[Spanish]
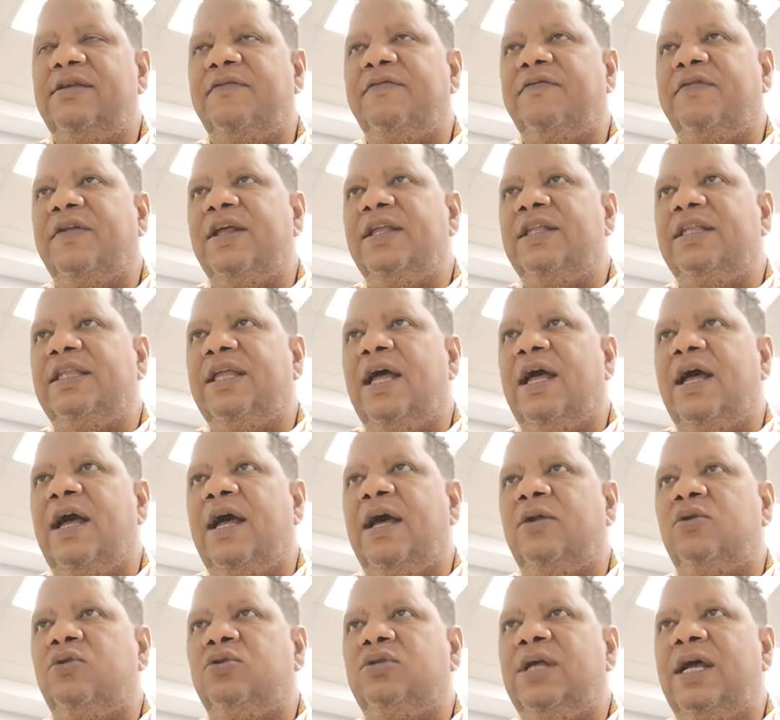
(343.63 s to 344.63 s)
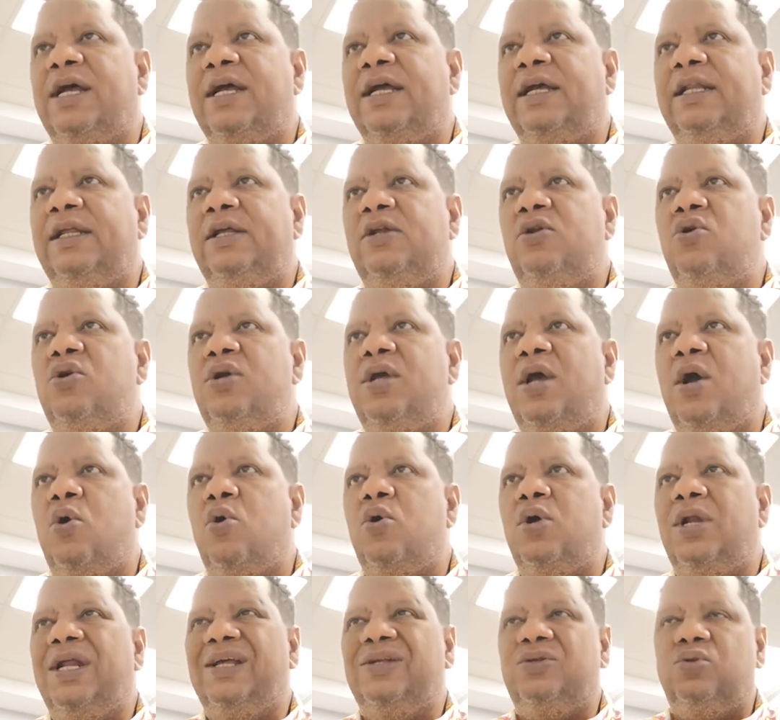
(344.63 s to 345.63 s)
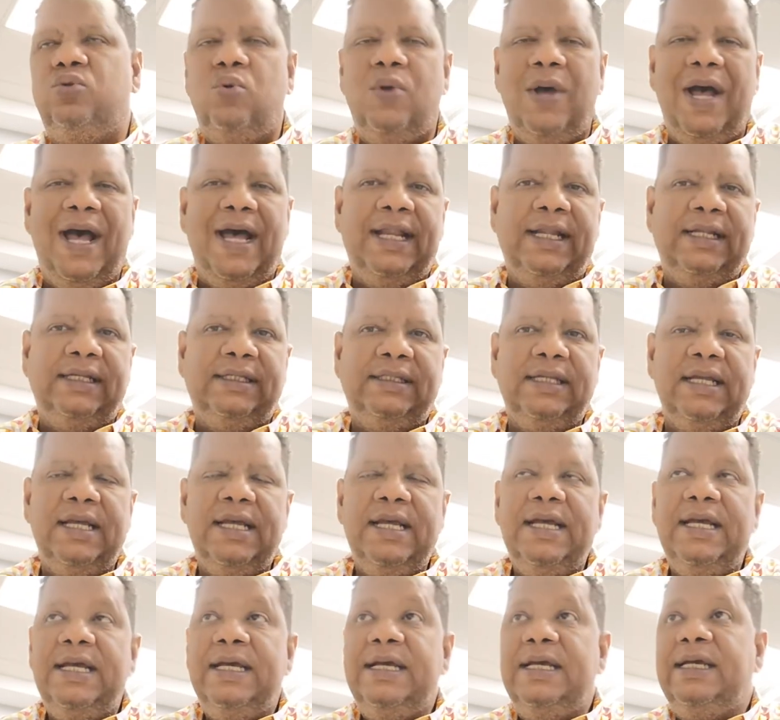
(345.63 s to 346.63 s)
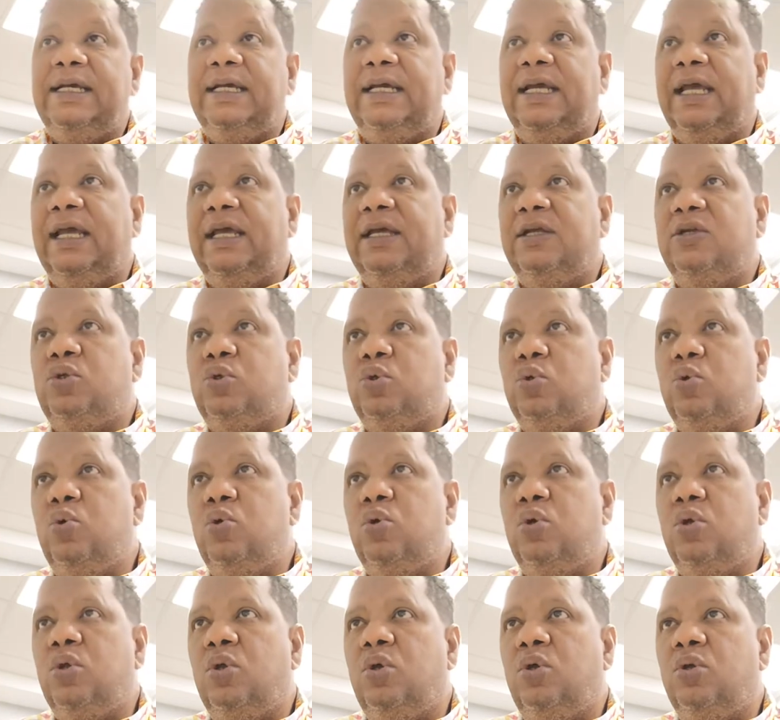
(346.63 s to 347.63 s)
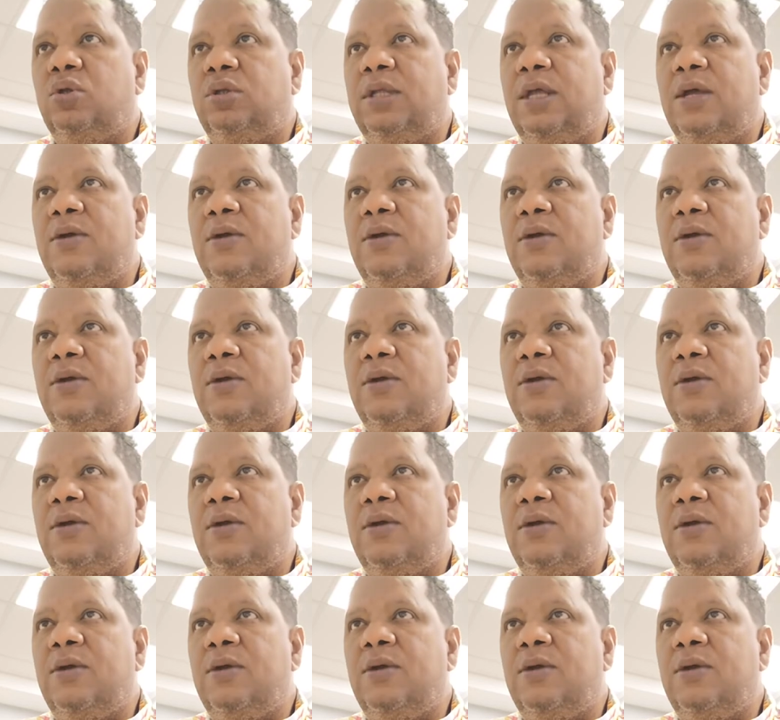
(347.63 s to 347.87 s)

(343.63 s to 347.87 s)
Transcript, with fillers: se enfrenta a los Angelinos y a Jorge Suárez que es zurdo.